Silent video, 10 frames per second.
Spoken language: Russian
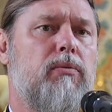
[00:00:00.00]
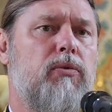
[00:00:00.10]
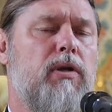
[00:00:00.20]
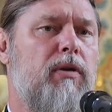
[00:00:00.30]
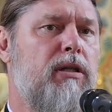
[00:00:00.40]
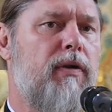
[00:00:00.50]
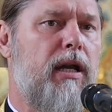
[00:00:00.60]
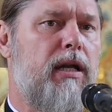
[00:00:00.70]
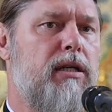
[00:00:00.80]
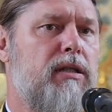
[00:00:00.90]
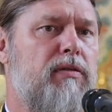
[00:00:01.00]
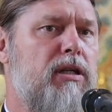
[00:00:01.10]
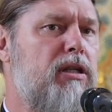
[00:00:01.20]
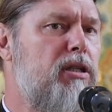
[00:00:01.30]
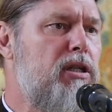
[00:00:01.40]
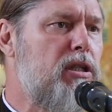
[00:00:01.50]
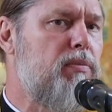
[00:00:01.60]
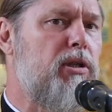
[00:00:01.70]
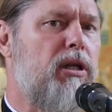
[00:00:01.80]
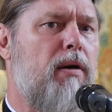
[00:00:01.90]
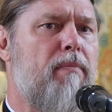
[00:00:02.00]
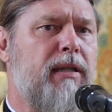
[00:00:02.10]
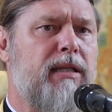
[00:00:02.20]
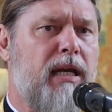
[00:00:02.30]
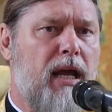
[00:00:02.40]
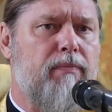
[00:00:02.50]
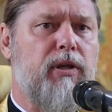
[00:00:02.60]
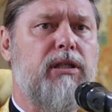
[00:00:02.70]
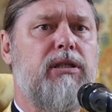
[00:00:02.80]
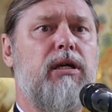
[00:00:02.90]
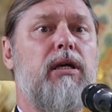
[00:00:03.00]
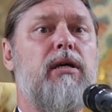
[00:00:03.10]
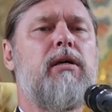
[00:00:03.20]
удовлетворение своих низменных потребностей.